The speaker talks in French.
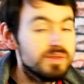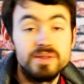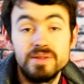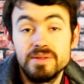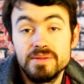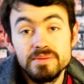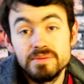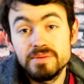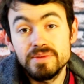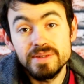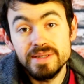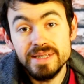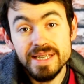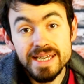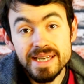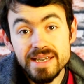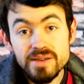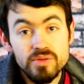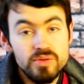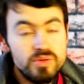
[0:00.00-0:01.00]
de,
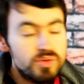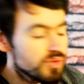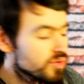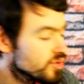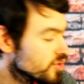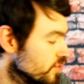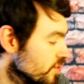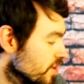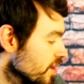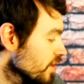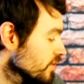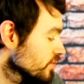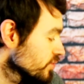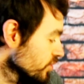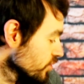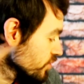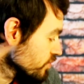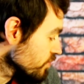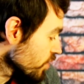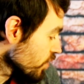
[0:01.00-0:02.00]
dégueu, gluant.
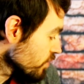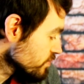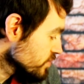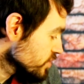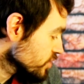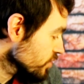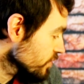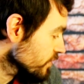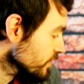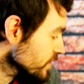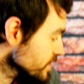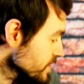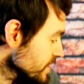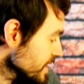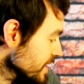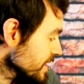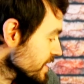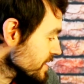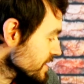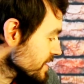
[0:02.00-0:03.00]
Donc bon, je trouve que
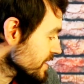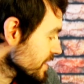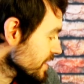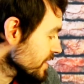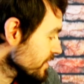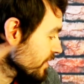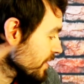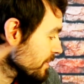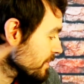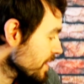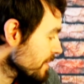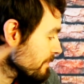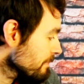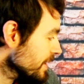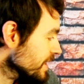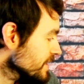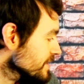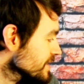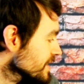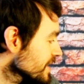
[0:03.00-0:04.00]
c'est vraiment un
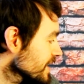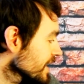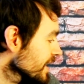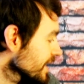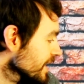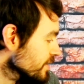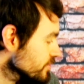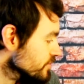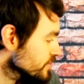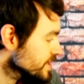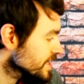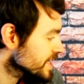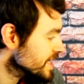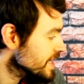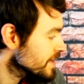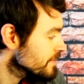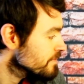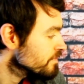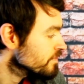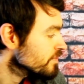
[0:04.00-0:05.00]
paint qui est
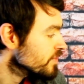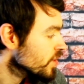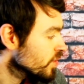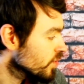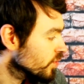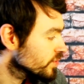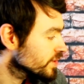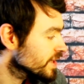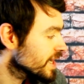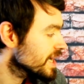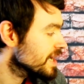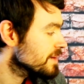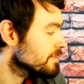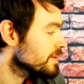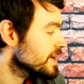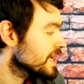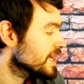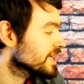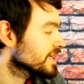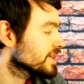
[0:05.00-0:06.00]
réussi. On a la
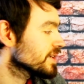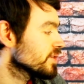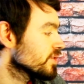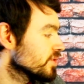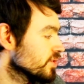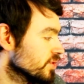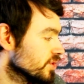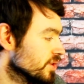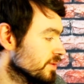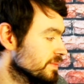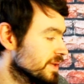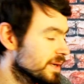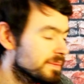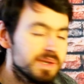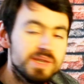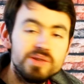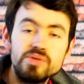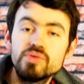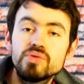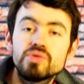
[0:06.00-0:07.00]
plaque, euh, comme
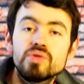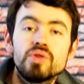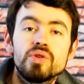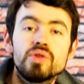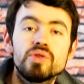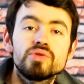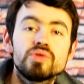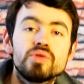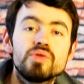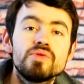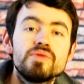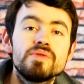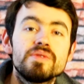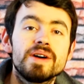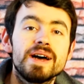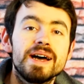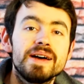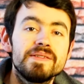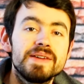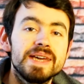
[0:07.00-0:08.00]
d'habitude, qu'on
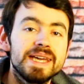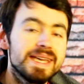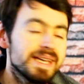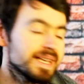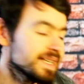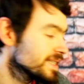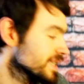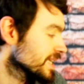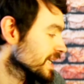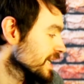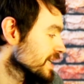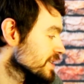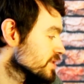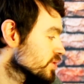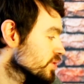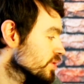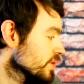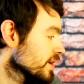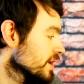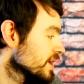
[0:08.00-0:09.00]
retrouve avec Elite
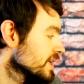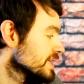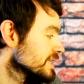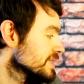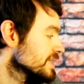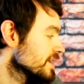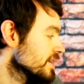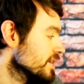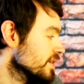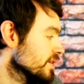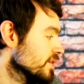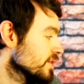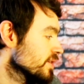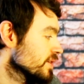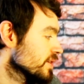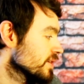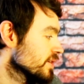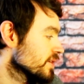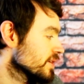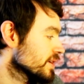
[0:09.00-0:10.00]
Creature, qui
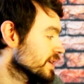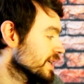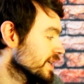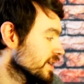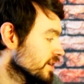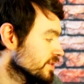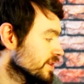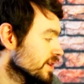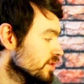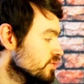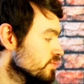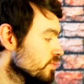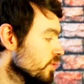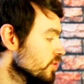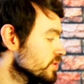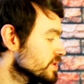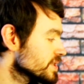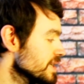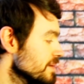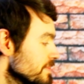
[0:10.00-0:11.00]
est en alu
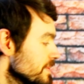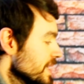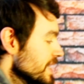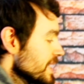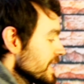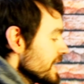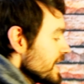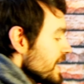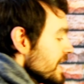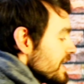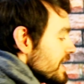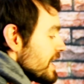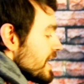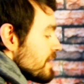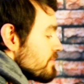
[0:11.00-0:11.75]
brossé, mais qui est, elle,